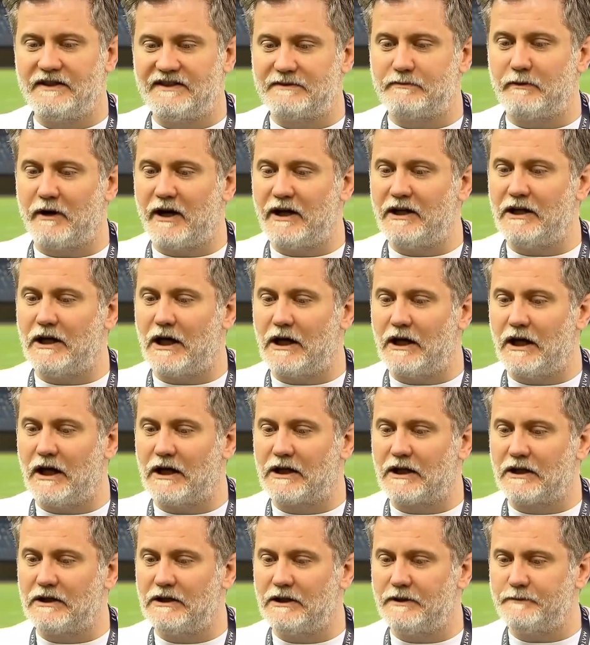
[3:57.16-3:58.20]
ile
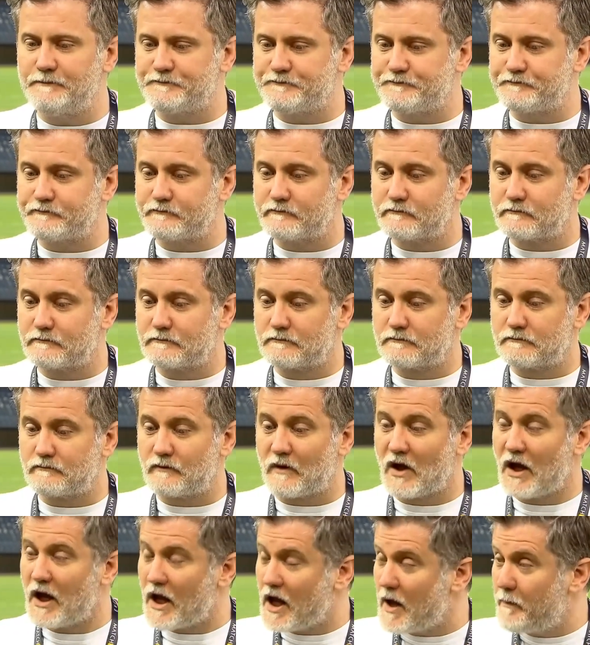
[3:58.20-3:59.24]
alakalı
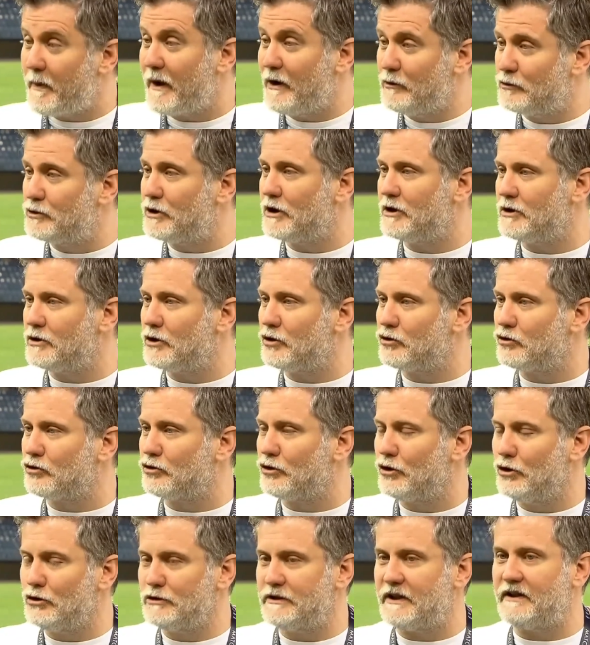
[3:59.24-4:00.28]
epey üzerinde
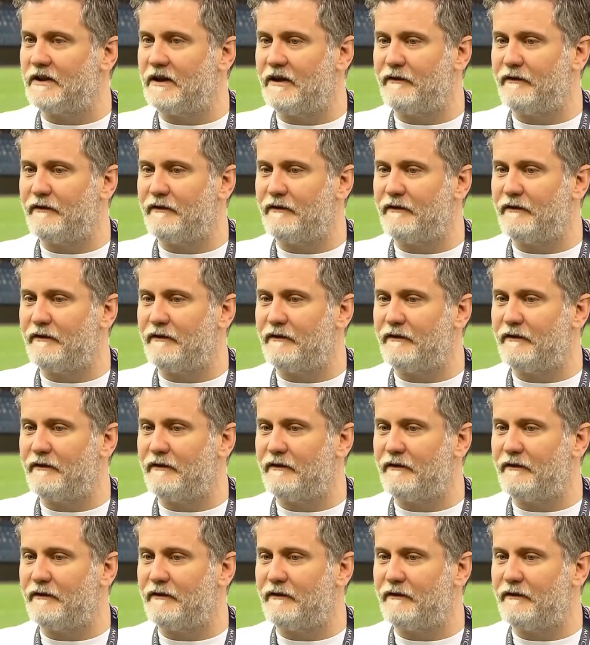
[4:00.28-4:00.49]
duruyor. Senin de